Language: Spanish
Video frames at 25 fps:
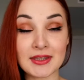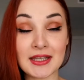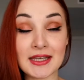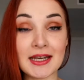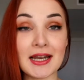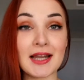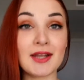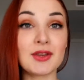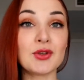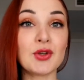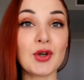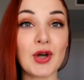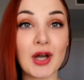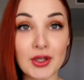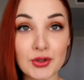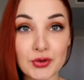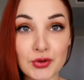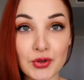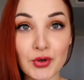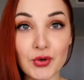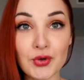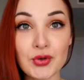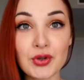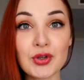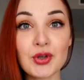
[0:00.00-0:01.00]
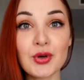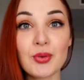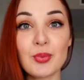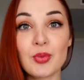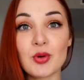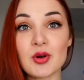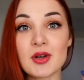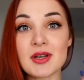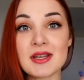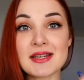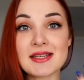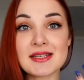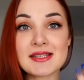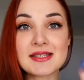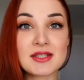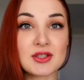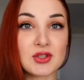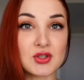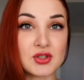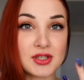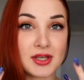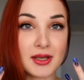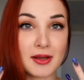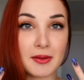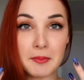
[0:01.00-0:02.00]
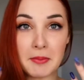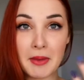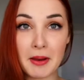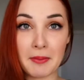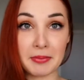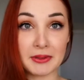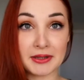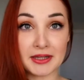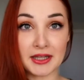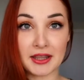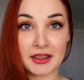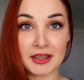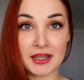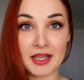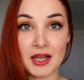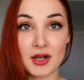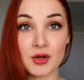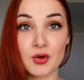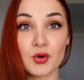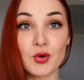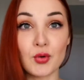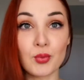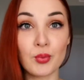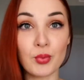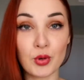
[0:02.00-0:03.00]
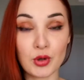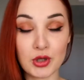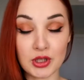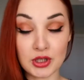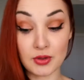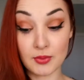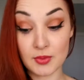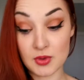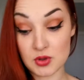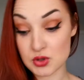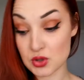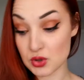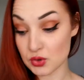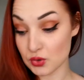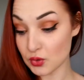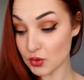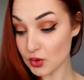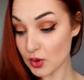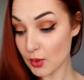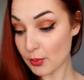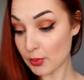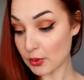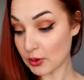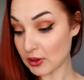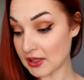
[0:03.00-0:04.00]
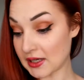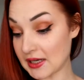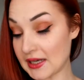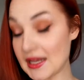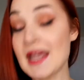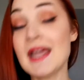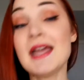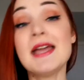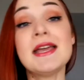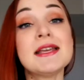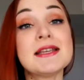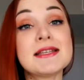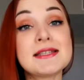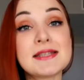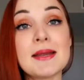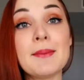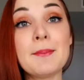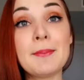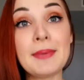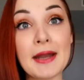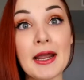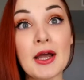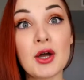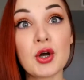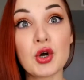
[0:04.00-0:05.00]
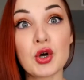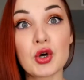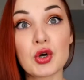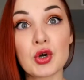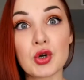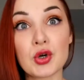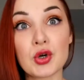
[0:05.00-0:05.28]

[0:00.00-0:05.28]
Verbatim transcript: tirando a otoño pues no sé me apetecía algo un poquito más oscuro porque siempre hago